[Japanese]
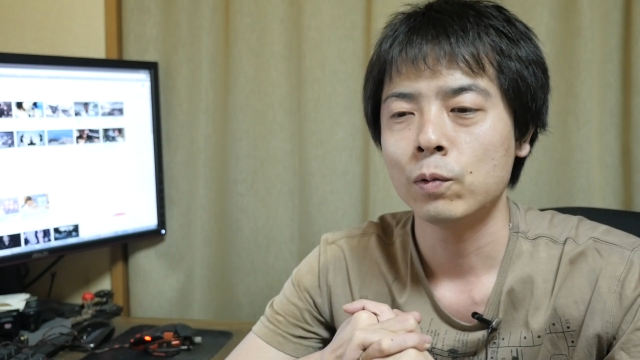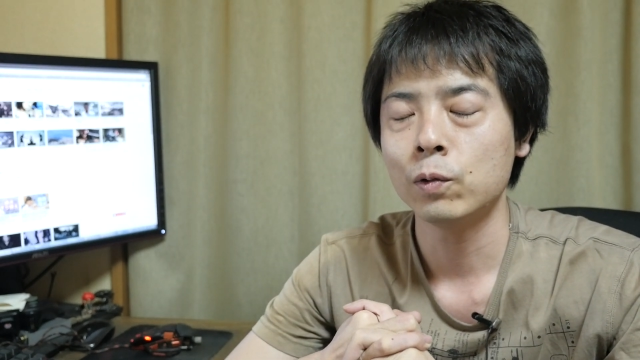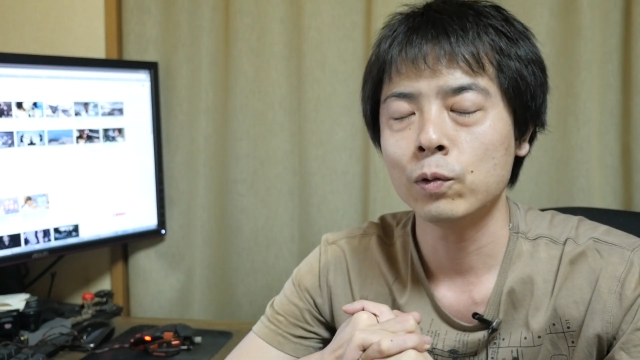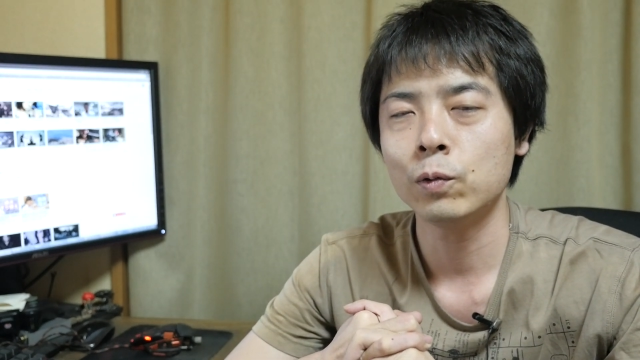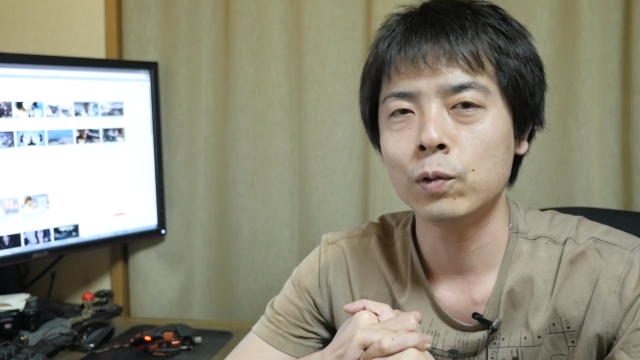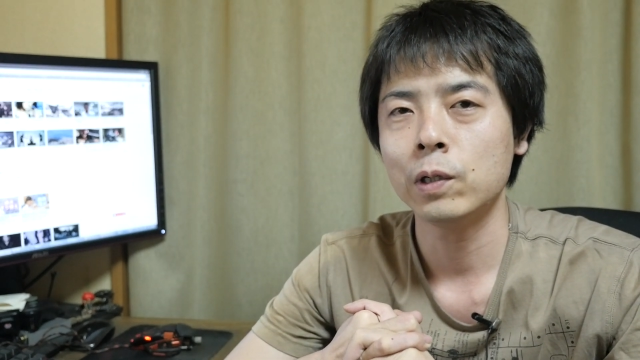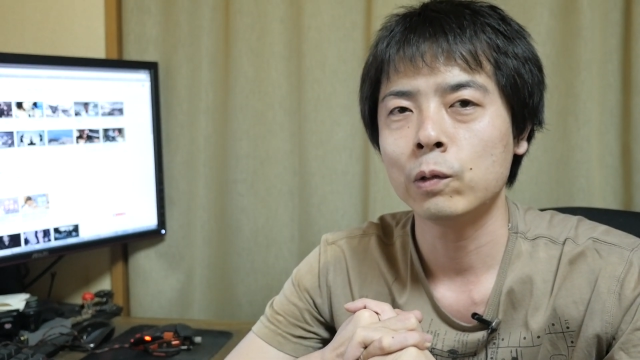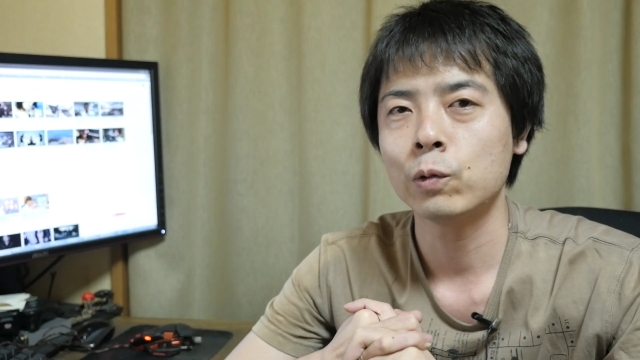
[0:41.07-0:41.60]
この
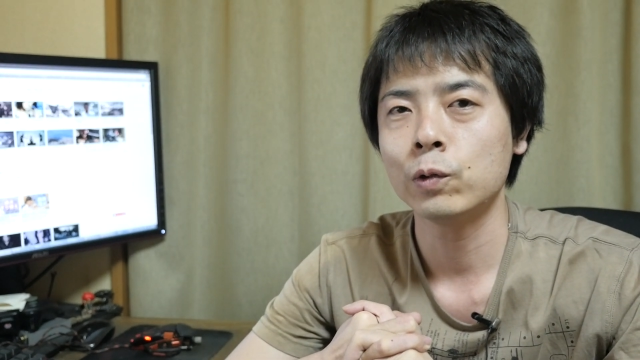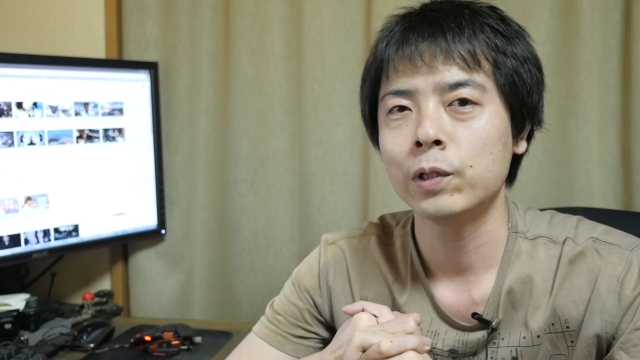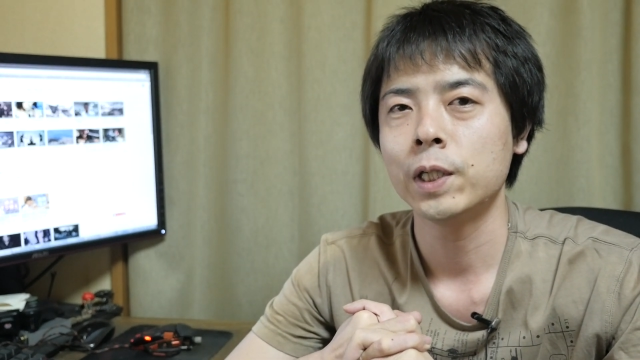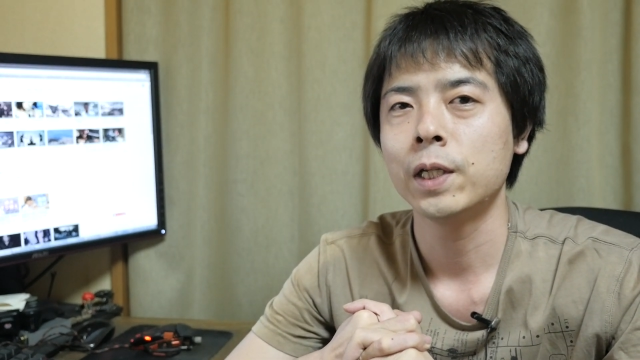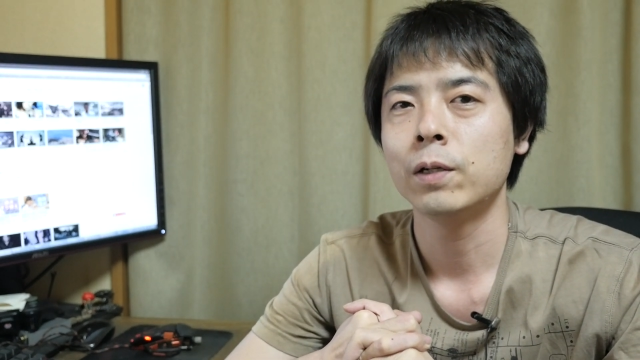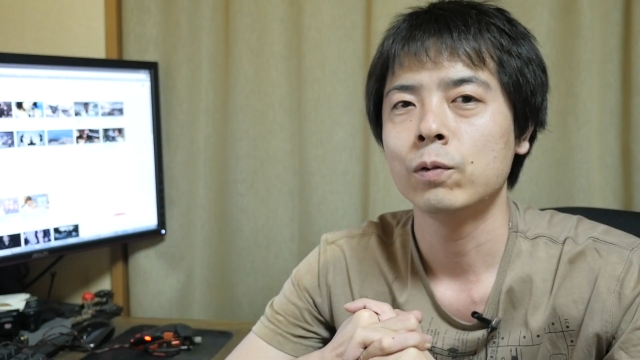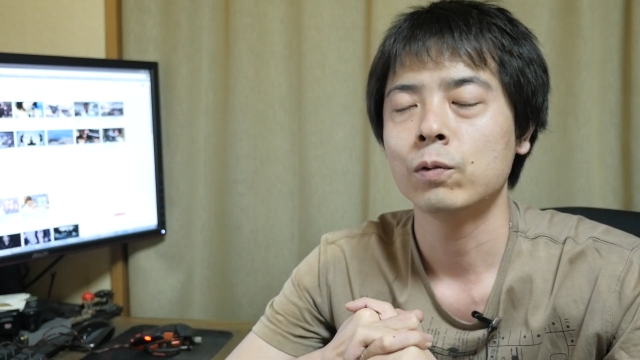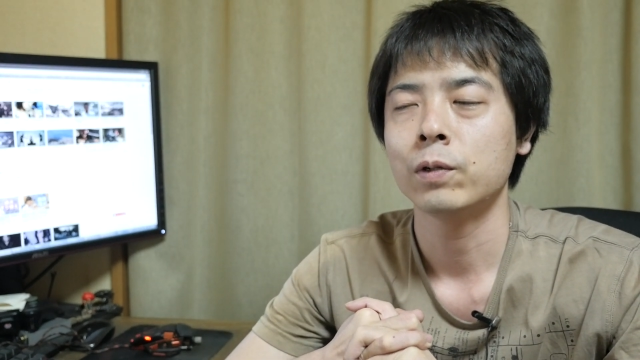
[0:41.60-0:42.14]
動画を撮っ
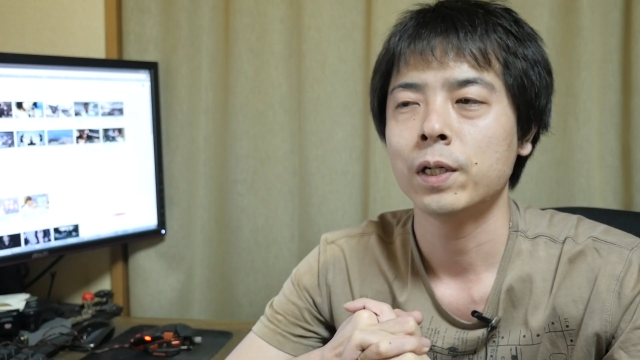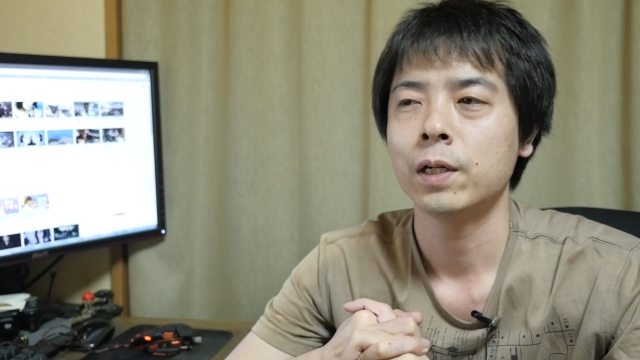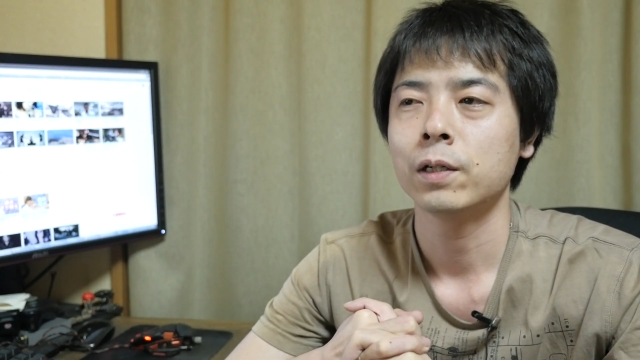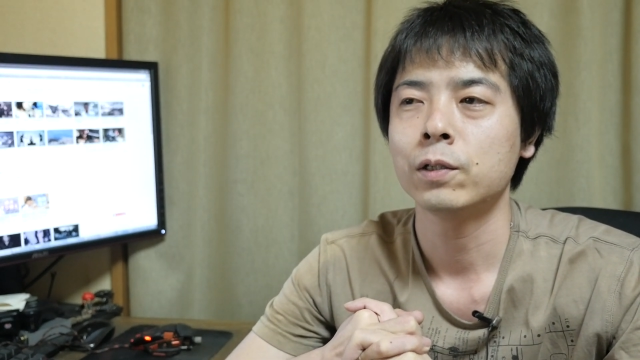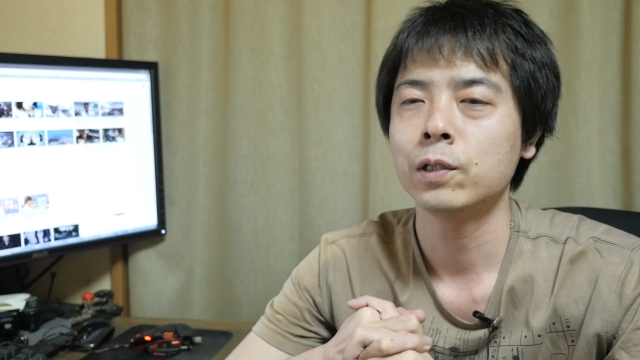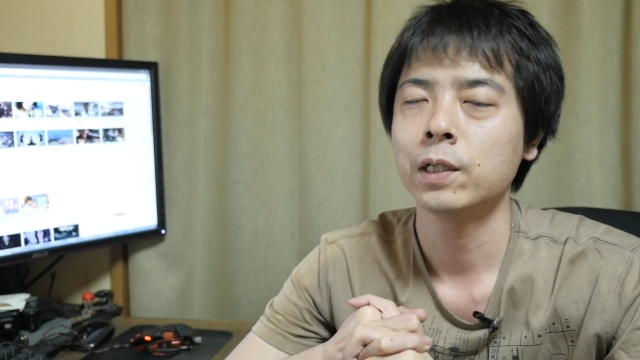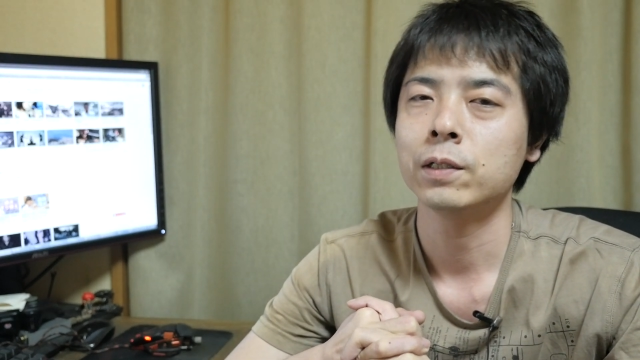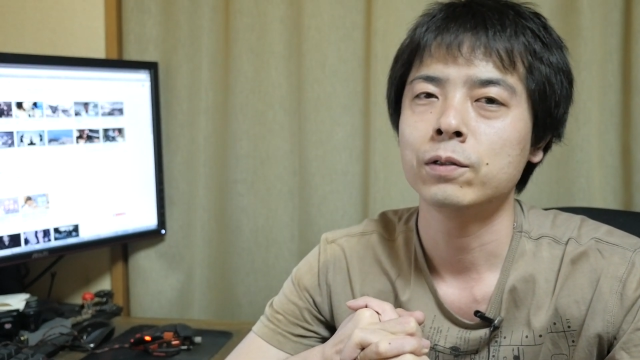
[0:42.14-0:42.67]
てるのが
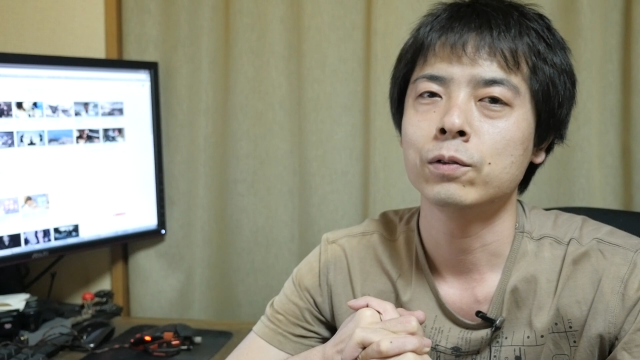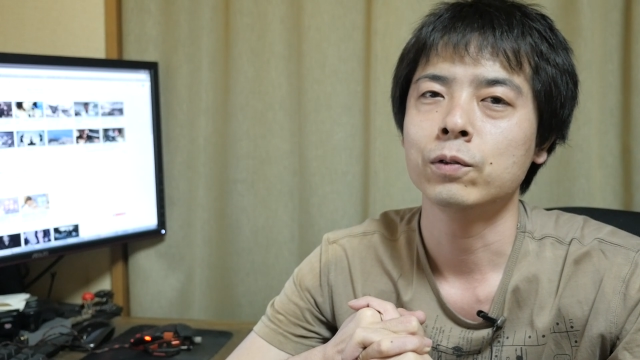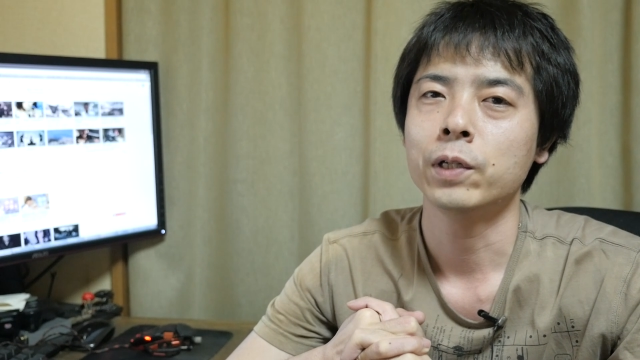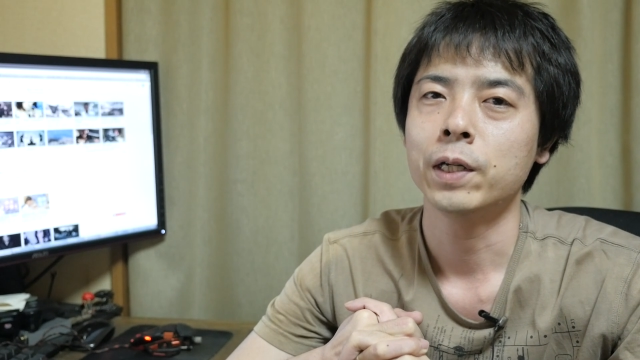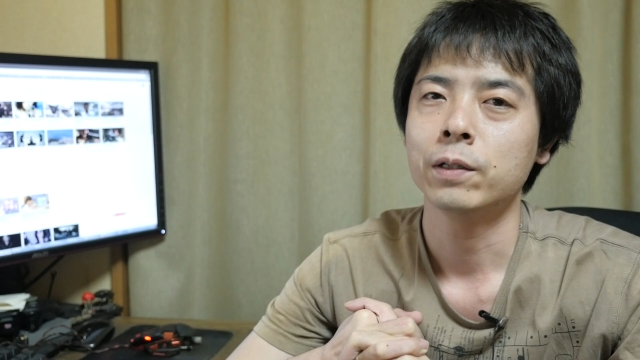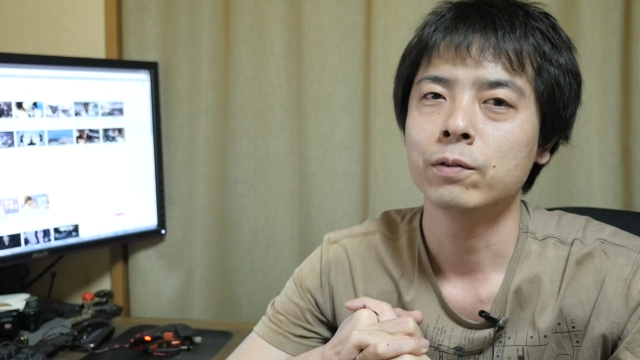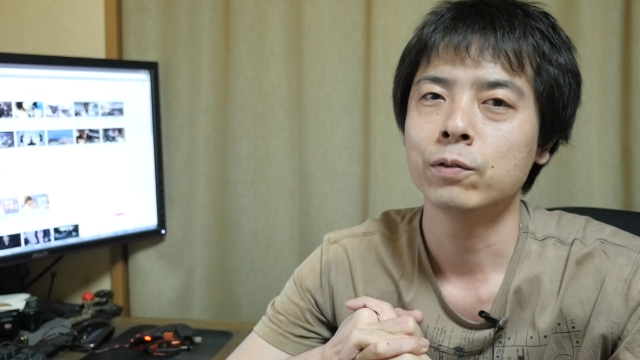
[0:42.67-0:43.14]
くがつのね、